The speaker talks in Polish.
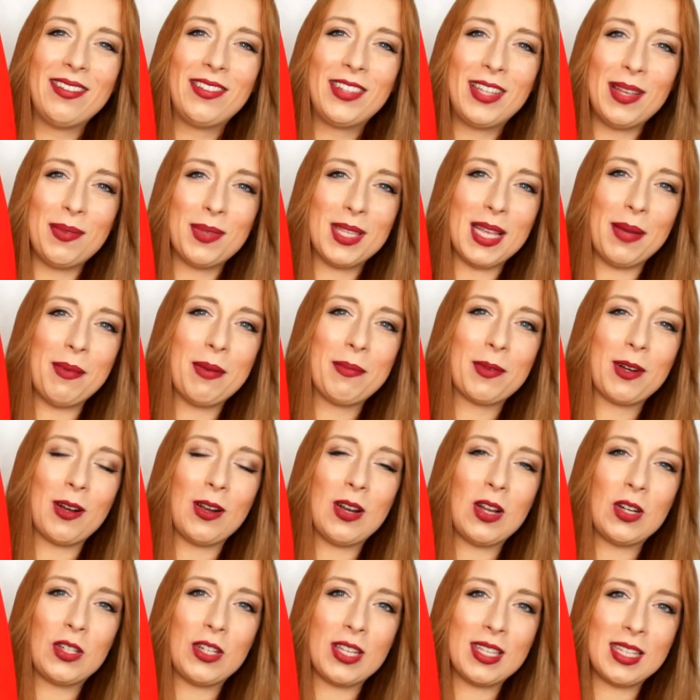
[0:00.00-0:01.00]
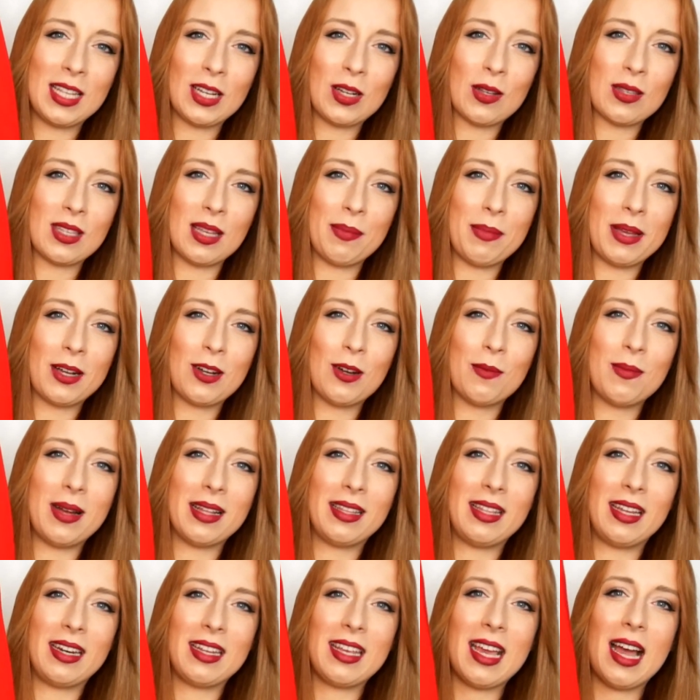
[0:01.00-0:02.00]
w tym samym kolorze, z tego samego
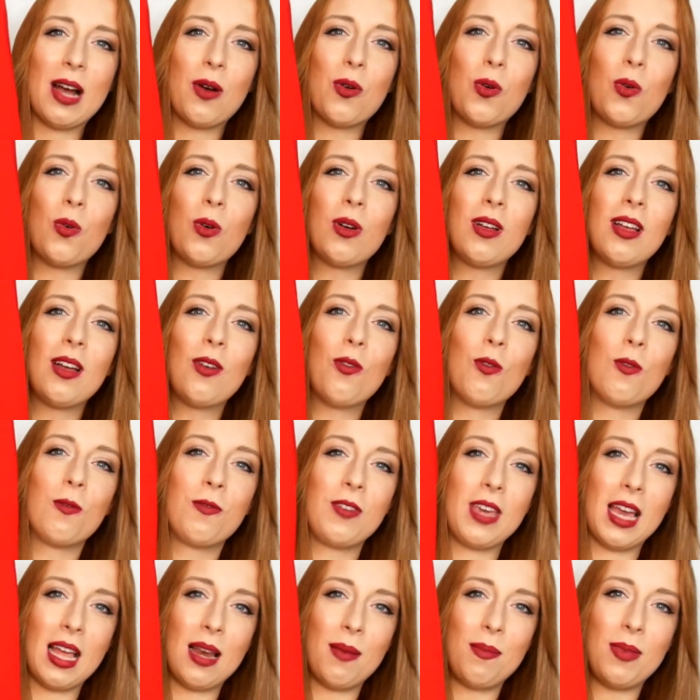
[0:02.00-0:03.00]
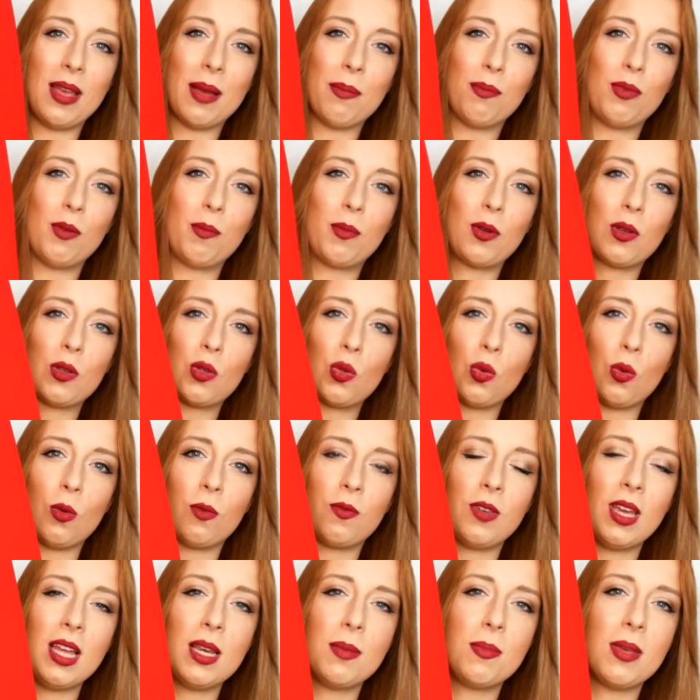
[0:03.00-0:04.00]
materiału. Uwielbiam, po prostu
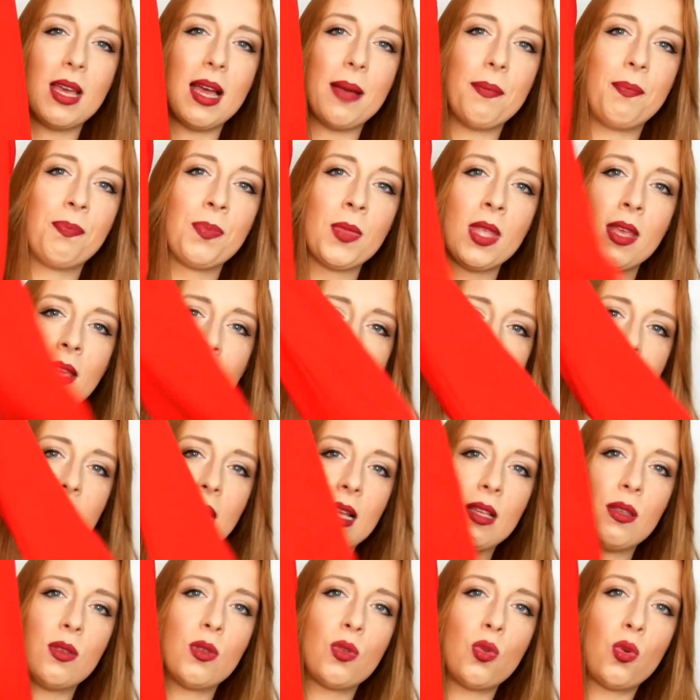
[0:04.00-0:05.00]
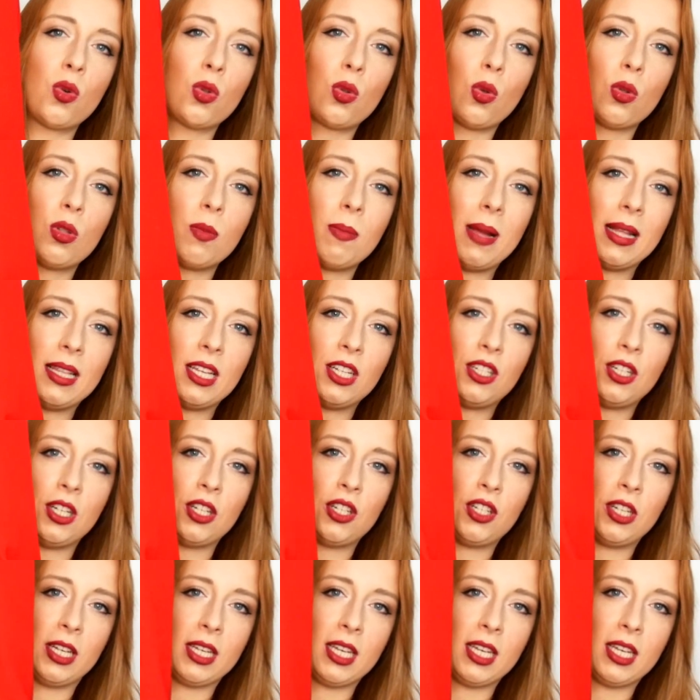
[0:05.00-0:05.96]
uwielbiam. Ten surdut ma też jeszcze